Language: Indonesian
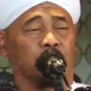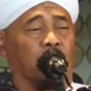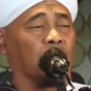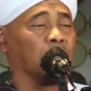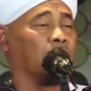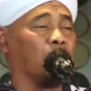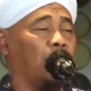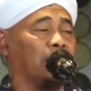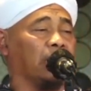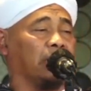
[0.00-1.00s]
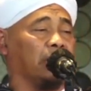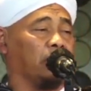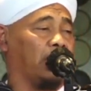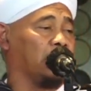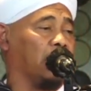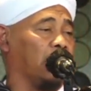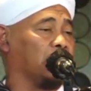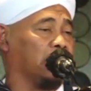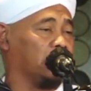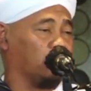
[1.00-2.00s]
sallallahu alaihi wa ala
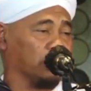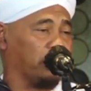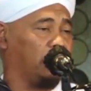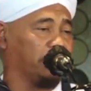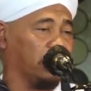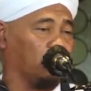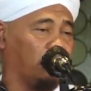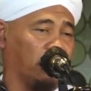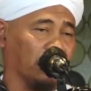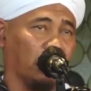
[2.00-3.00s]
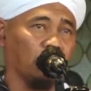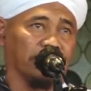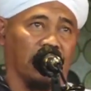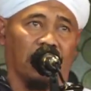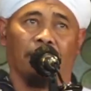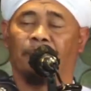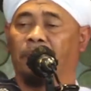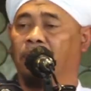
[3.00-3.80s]
alihi wa sahbihi wa baraka wasallam.